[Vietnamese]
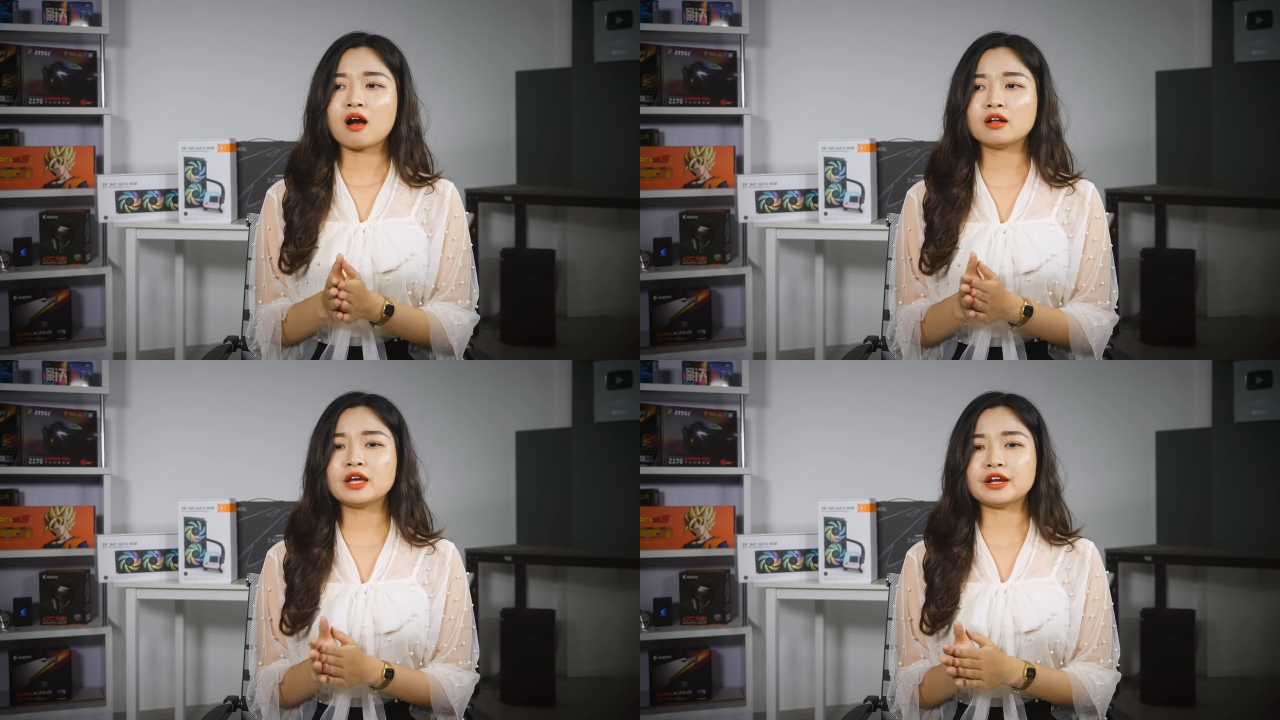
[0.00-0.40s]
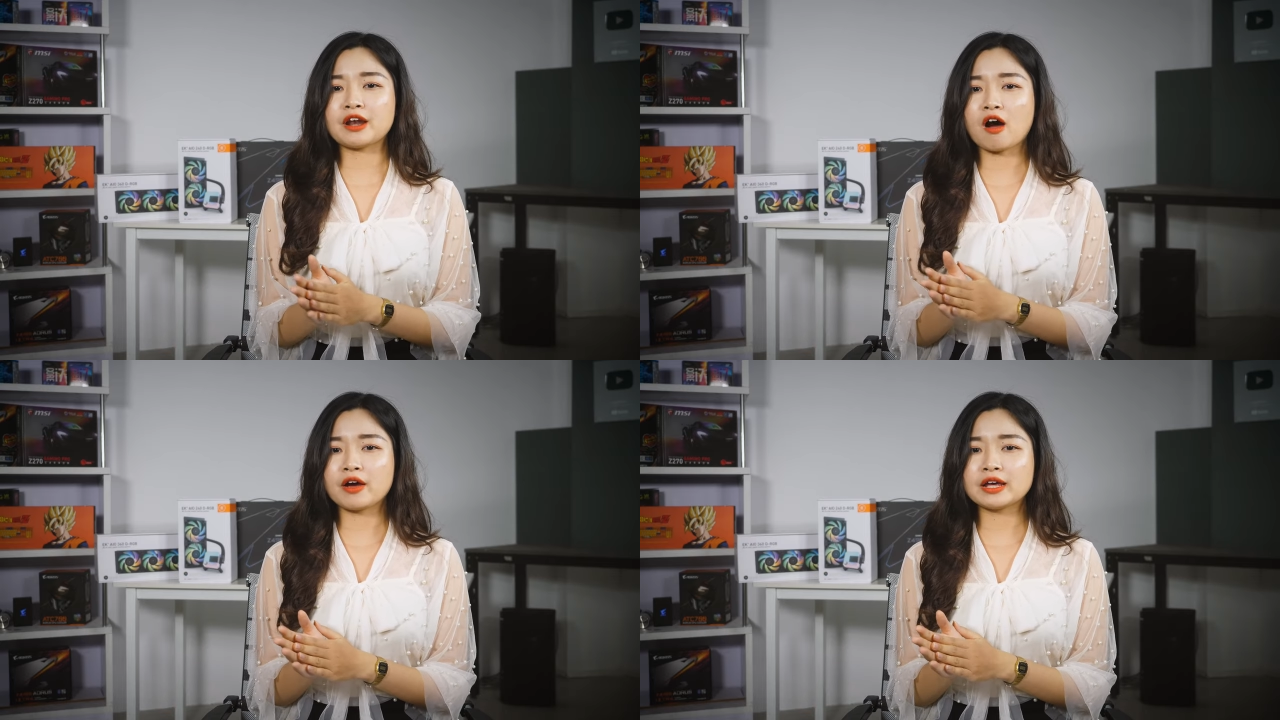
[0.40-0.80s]
có thể
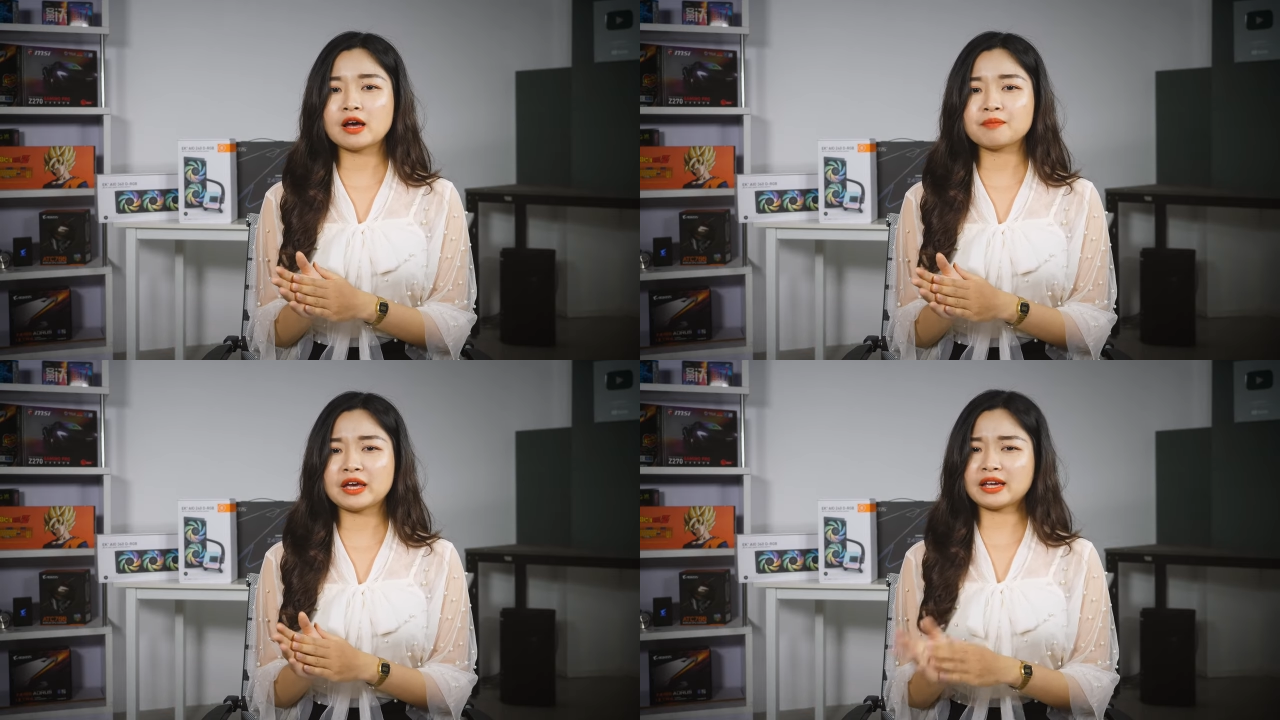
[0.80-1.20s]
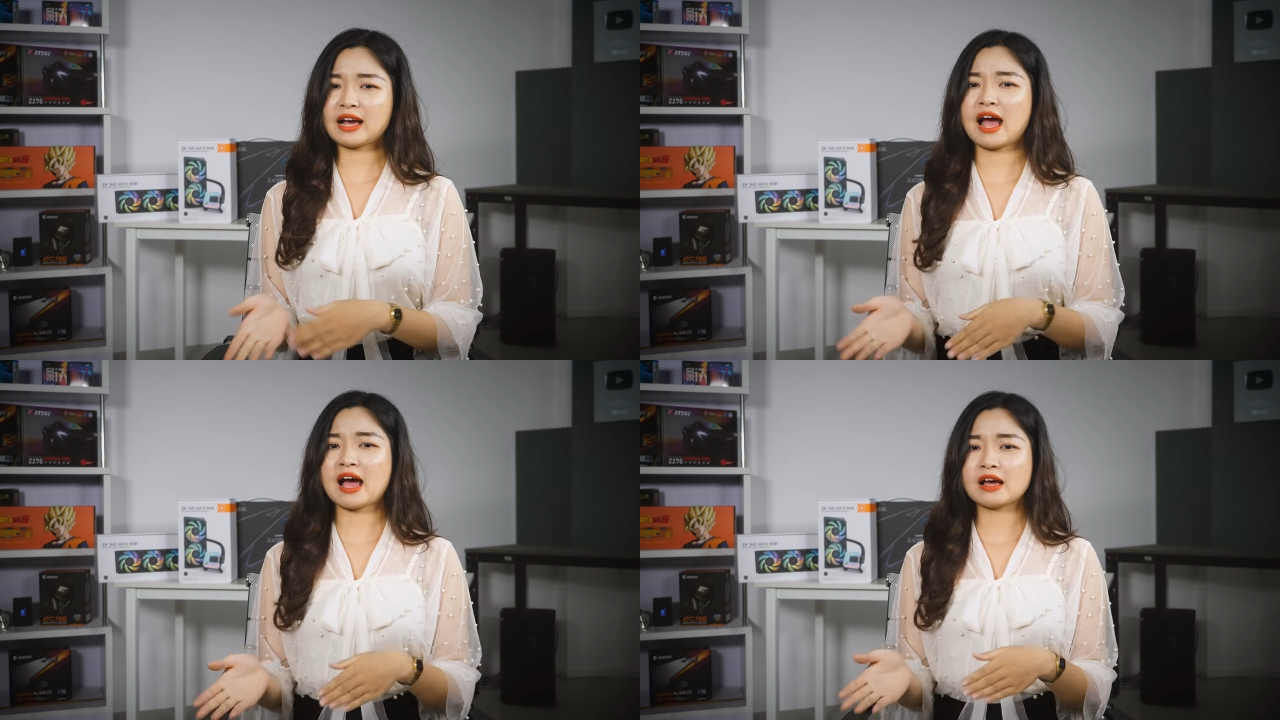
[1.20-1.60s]
nói à,
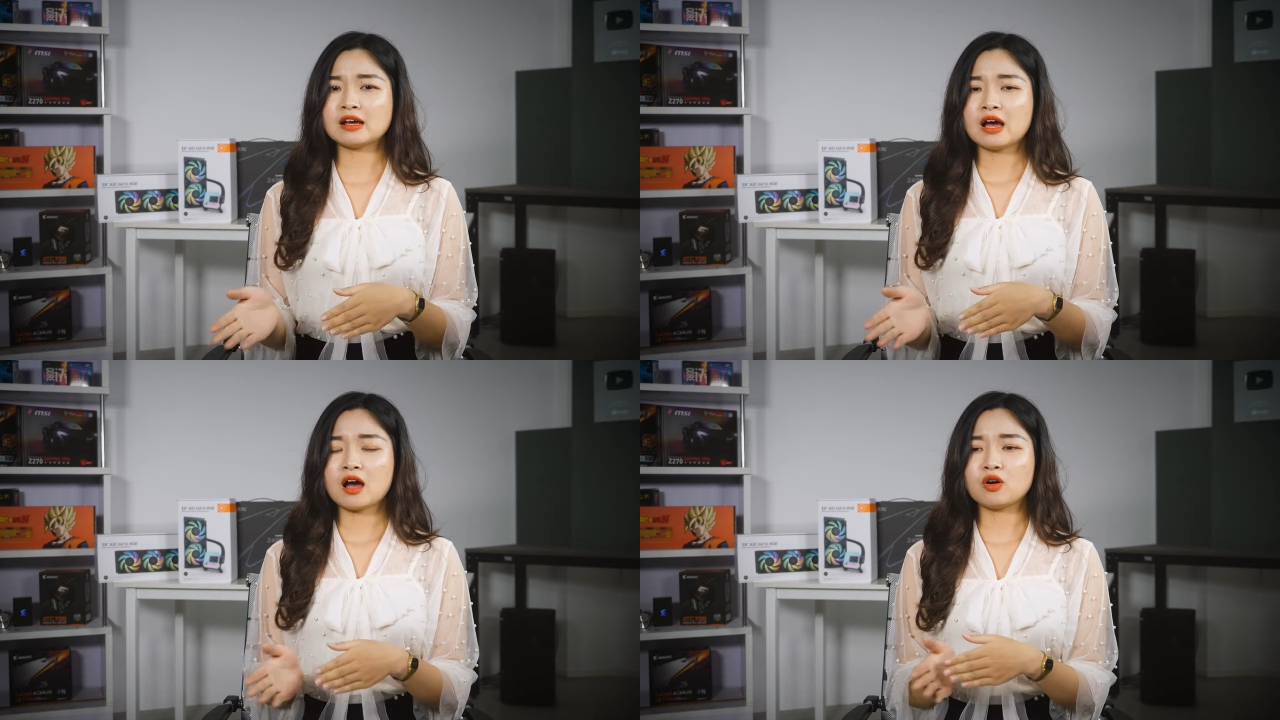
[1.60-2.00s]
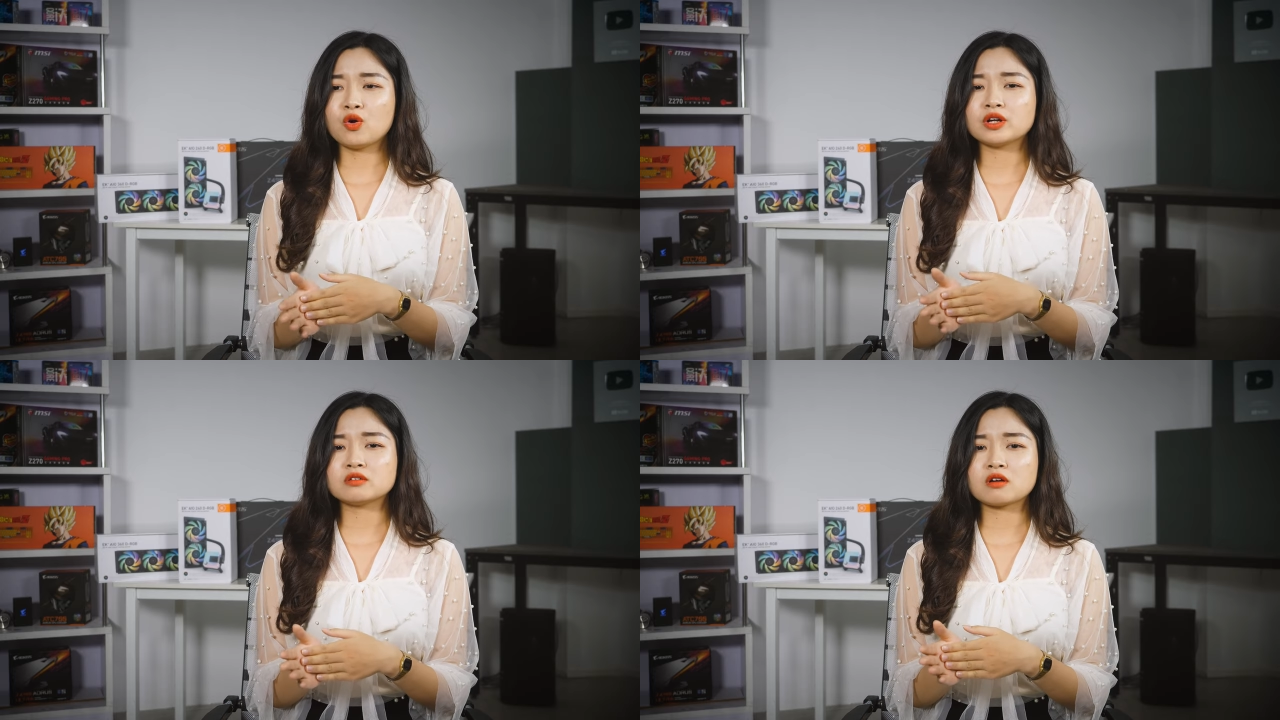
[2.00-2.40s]
EK luôn